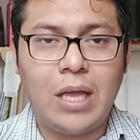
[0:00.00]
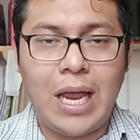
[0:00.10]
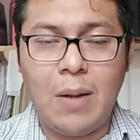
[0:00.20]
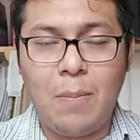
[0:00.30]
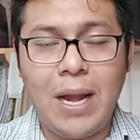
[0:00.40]

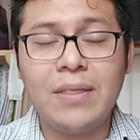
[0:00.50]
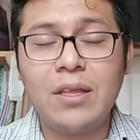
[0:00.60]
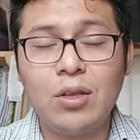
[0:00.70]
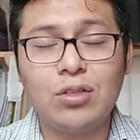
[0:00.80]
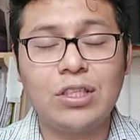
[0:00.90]
El plan
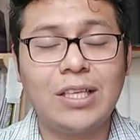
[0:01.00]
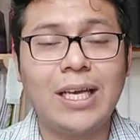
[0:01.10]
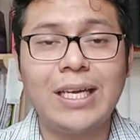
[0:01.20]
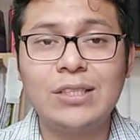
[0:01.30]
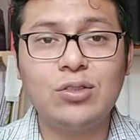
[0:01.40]
de Dios es
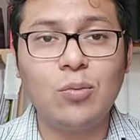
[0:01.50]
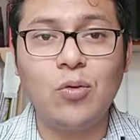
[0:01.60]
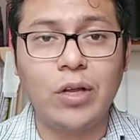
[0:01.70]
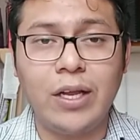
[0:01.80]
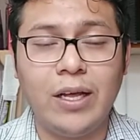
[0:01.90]
que Cristo
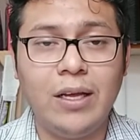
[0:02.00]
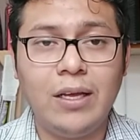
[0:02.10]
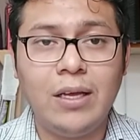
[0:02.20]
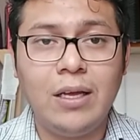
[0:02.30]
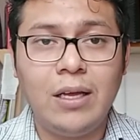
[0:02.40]
muriera.
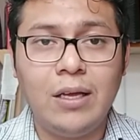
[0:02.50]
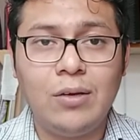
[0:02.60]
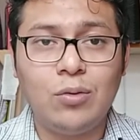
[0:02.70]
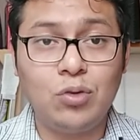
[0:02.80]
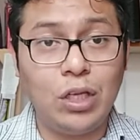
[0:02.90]

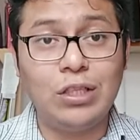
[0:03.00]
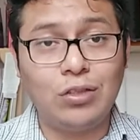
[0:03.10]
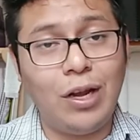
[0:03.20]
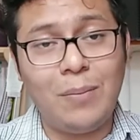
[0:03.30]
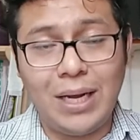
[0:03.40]

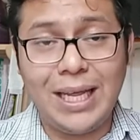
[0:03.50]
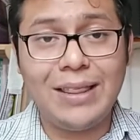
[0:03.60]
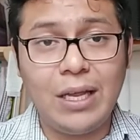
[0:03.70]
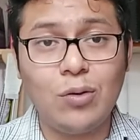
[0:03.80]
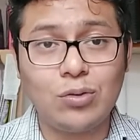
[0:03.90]
Utilizó la
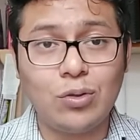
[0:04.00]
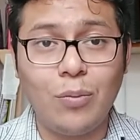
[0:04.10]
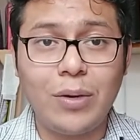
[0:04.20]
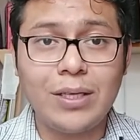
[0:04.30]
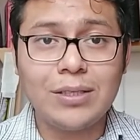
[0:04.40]
maldad de los
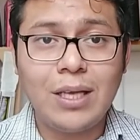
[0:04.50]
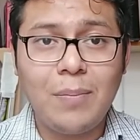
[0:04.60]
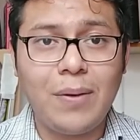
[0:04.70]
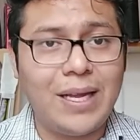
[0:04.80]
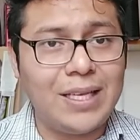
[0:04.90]
hombres
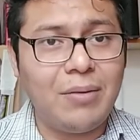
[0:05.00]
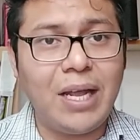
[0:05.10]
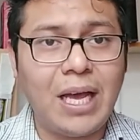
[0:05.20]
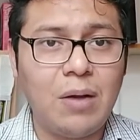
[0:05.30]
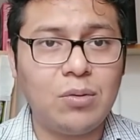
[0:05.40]
para llevar
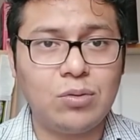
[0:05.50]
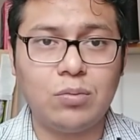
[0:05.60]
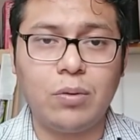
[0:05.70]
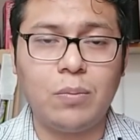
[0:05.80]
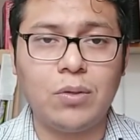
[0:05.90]
a cabo
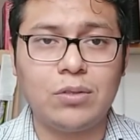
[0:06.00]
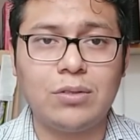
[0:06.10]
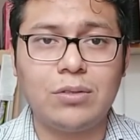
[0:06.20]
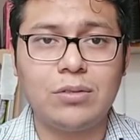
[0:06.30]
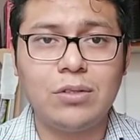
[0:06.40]
sus
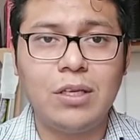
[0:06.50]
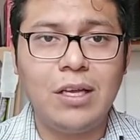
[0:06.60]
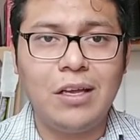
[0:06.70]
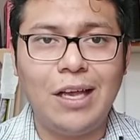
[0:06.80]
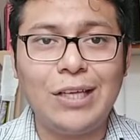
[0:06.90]
propósitos.
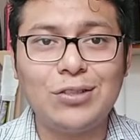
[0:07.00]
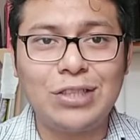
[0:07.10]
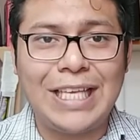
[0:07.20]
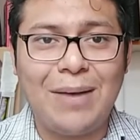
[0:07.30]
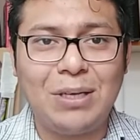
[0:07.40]
Eso
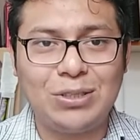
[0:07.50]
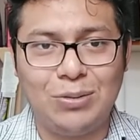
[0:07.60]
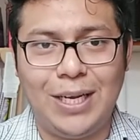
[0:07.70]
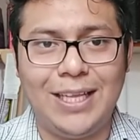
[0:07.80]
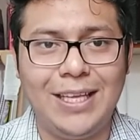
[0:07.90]
se llama
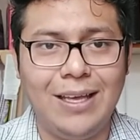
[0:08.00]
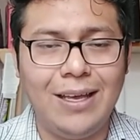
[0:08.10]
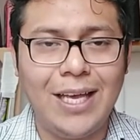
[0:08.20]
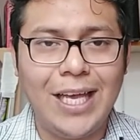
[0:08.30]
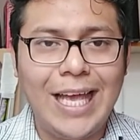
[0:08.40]
soberanía.
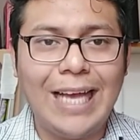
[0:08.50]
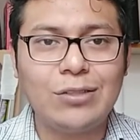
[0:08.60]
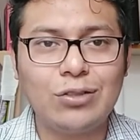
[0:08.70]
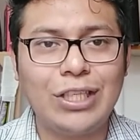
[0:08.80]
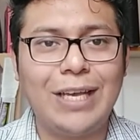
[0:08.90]

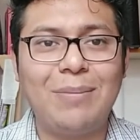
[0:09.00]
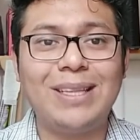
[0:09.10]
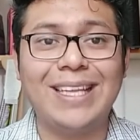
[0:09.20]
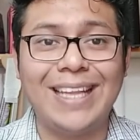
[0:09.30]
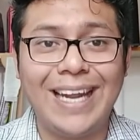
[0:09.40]
Eso se
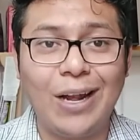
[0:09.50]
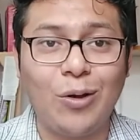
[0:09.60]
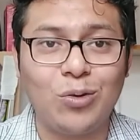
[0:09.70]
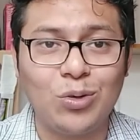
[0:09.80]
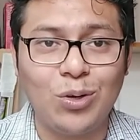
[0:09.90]
llama tener el
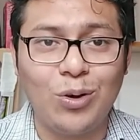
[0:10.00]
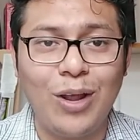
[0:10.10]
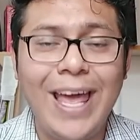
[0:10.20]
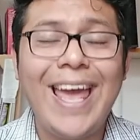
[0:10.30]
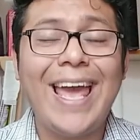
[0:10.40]

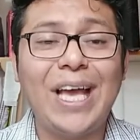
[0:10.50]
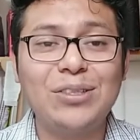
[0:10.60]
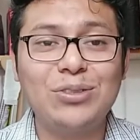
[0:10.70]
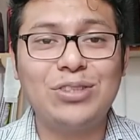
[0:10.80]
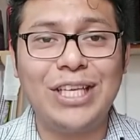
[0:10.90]
control.
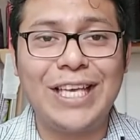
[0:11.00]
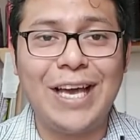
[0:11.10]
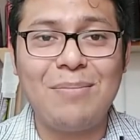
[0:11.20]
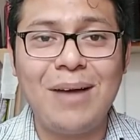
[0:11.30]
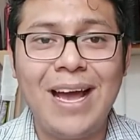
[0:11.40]
Eso se
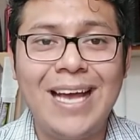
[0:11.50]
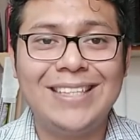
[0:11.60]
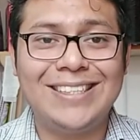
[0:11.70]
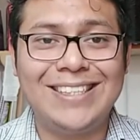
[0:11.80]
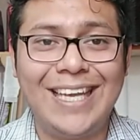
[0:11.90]
llama
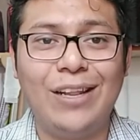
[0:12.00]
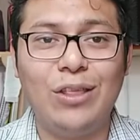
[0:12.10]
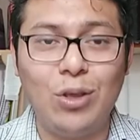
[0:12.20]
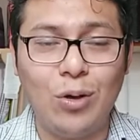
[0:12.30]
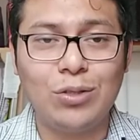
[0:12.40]

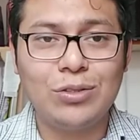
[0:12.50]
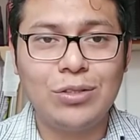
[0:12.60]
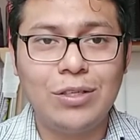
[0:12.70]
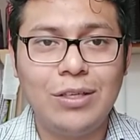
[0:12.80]
ser Dios.